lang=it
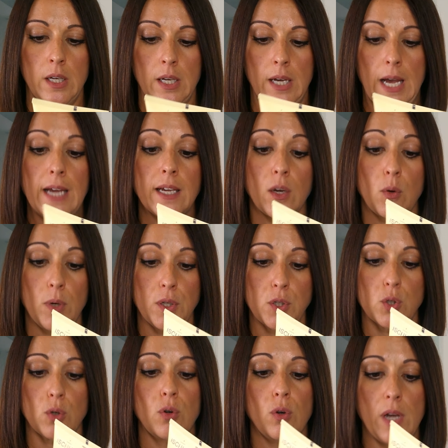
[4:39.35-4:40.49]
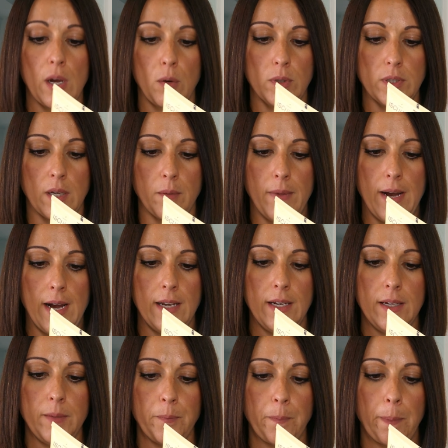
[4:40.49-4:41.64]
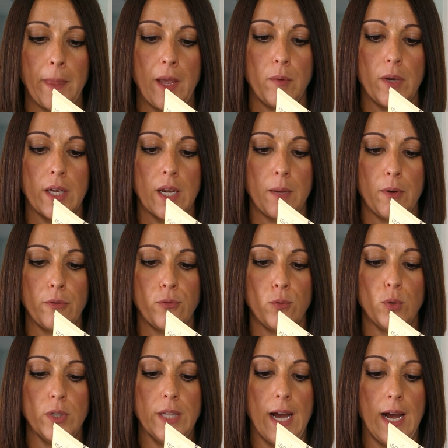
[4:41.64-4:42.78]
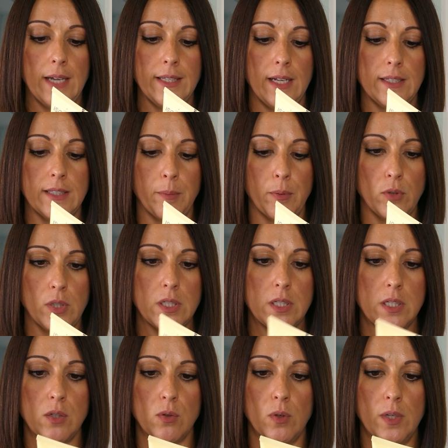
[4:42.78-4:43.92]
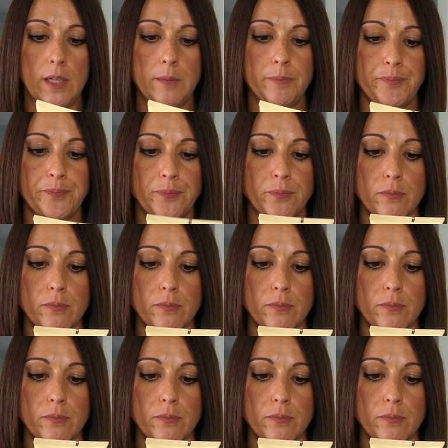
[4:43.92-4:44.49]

anche questo con acqua termale, è una crema fluida ad alta protezione,